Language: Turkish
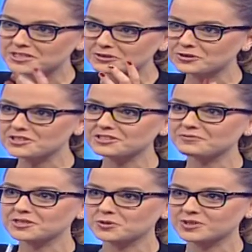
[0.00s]

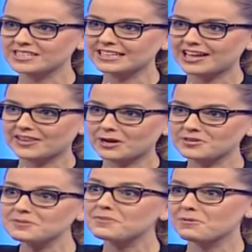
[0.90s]
psikolojik ve sosyal
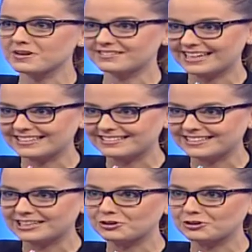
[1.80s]
anlamda Yo, baba e, da e, etkileniyor.